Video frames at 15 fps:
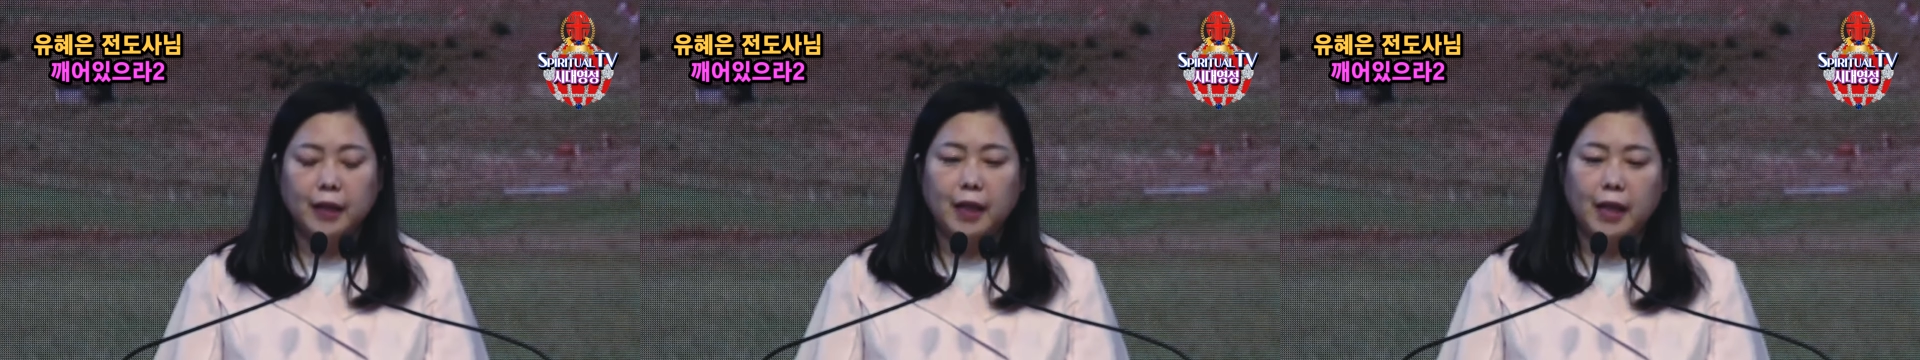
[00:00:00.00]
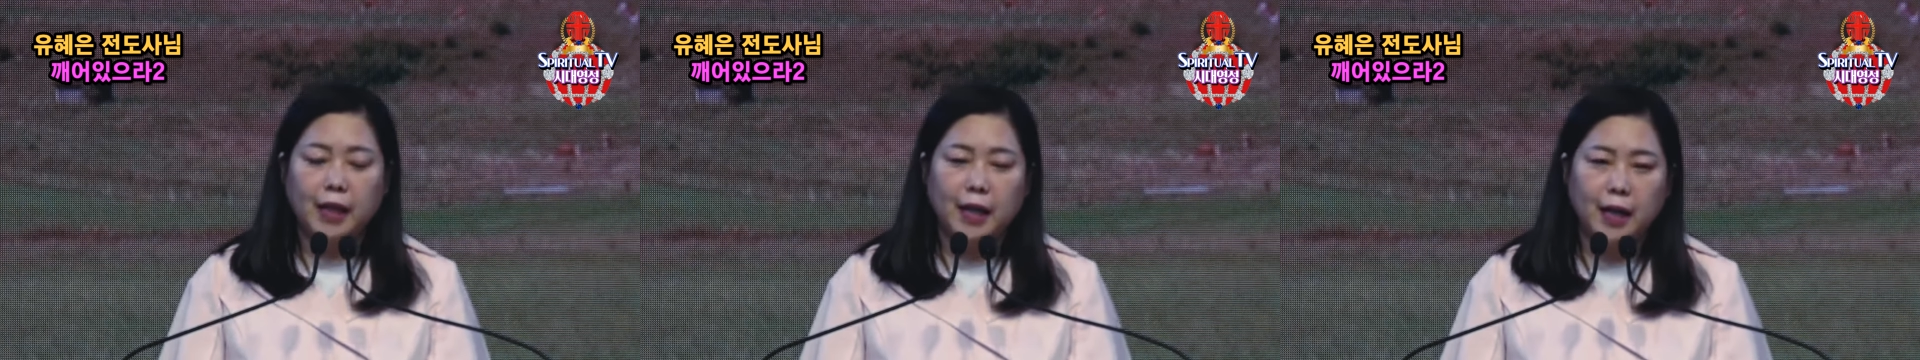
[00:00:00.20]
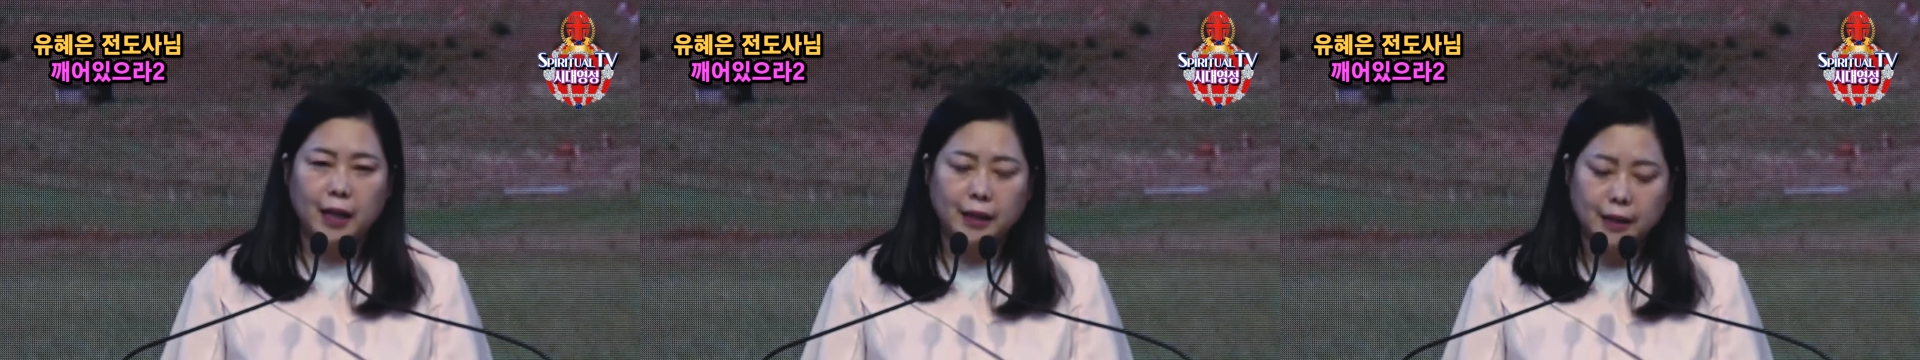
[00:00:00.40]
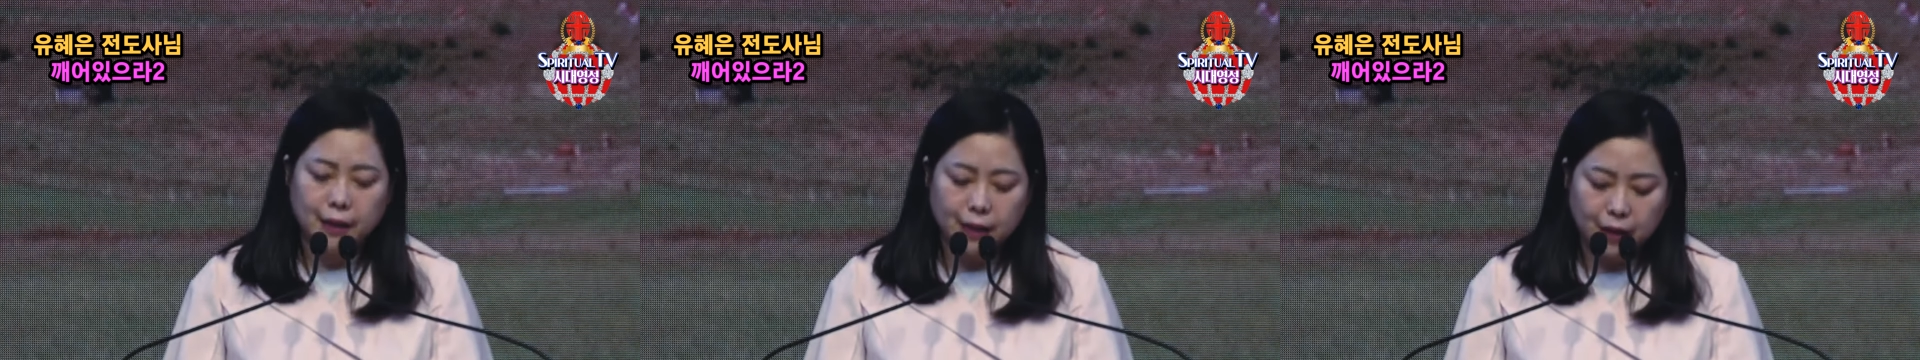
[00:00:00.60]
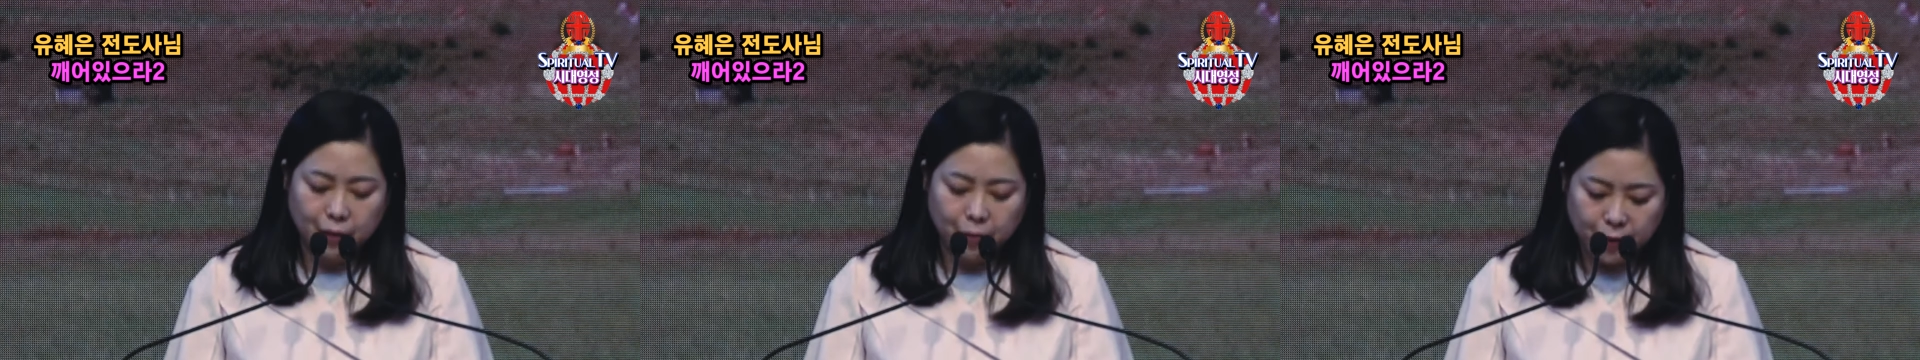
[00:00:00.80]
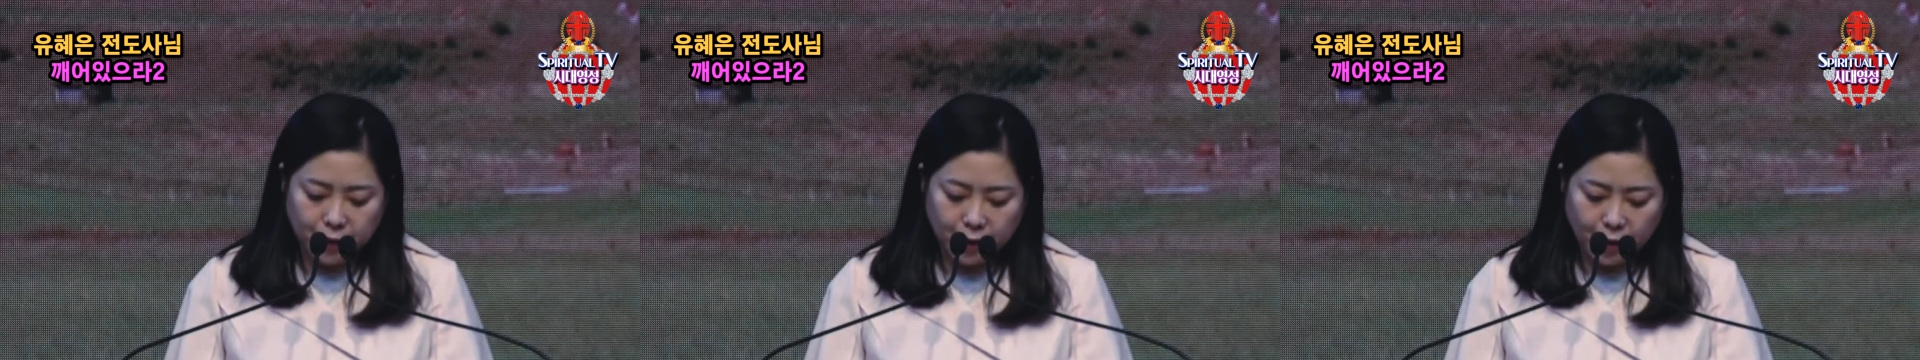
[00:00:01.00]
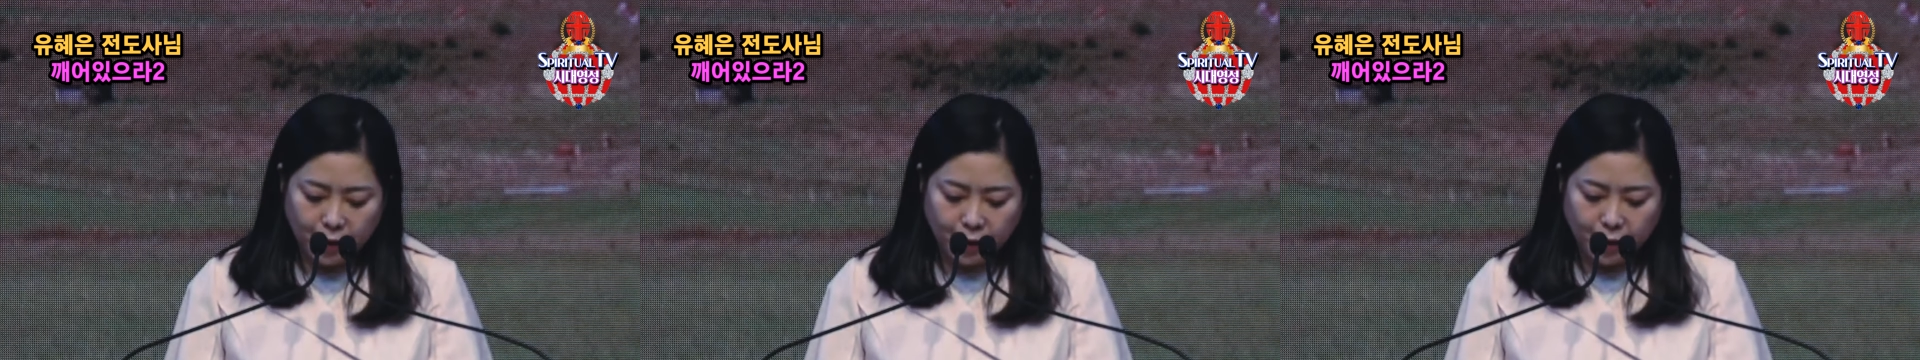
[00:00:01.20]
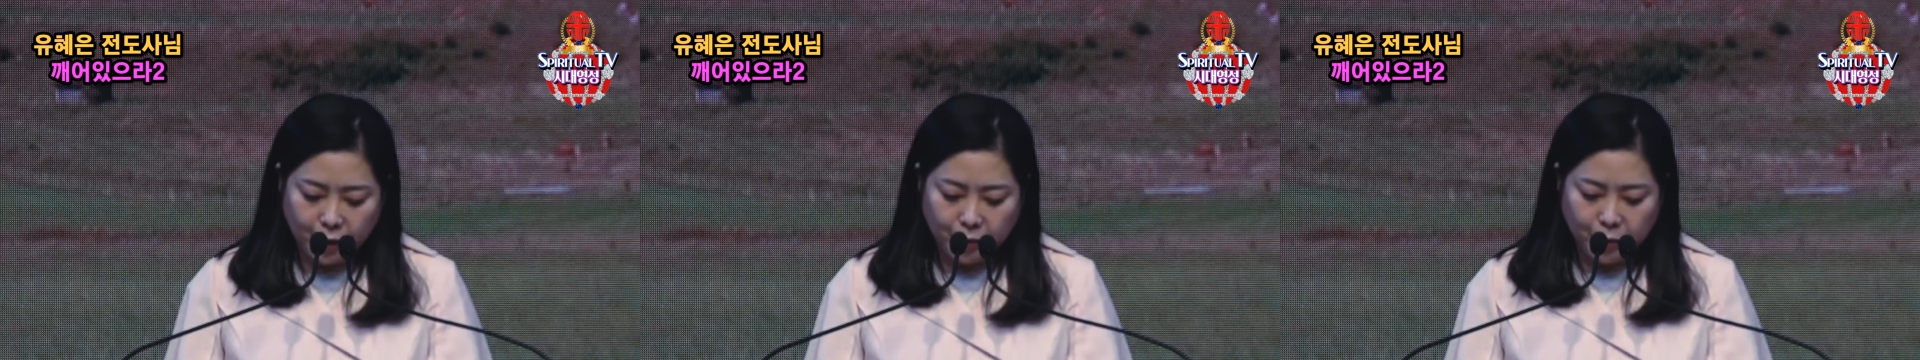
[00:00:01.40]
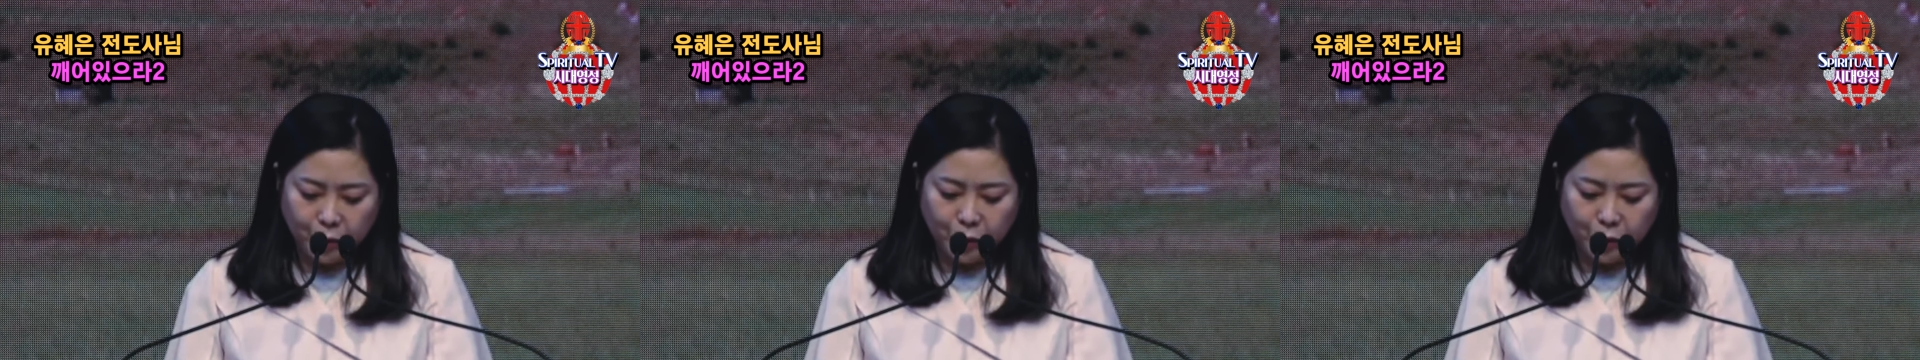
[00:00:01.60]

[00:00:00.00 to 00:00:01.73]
따라 지금부터